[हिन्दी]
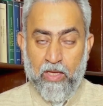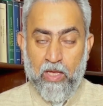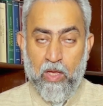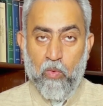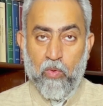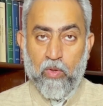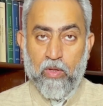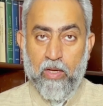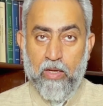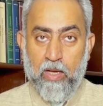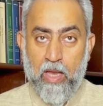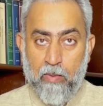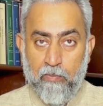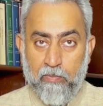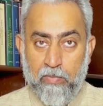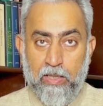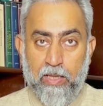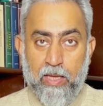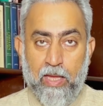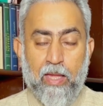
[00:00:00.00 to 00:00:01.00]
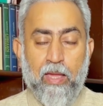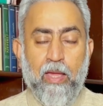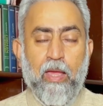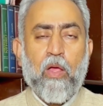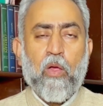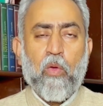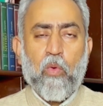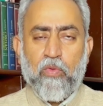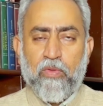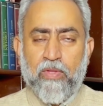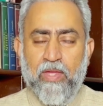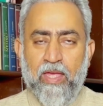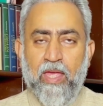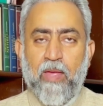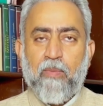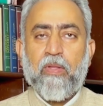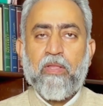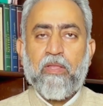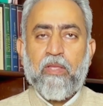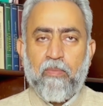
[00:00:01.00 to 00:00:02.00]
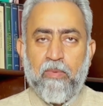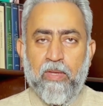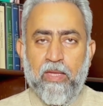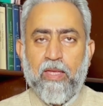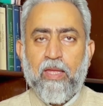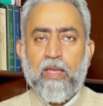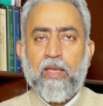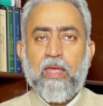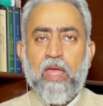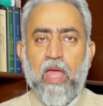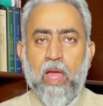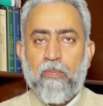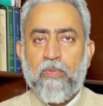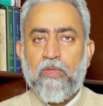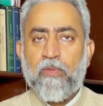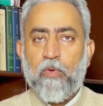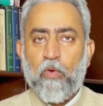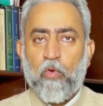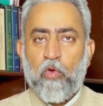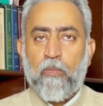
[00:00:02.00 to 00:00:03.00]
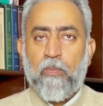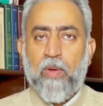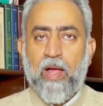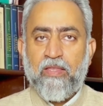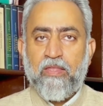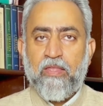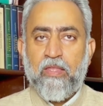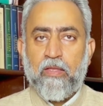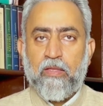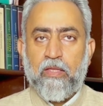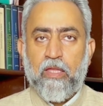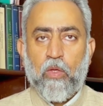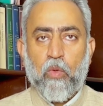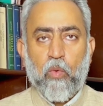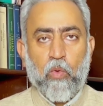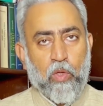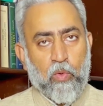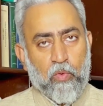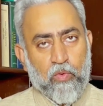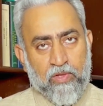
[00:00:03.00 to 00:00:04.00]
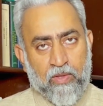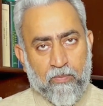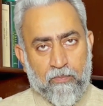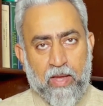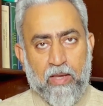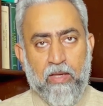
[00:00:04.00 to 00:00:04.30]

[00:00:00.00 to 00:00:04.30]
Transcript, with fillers: किया उनका नाम लिया उसका यह मतलब नहीं कि इनकी आपस में कोई बातचीत थी क्योंकि उससे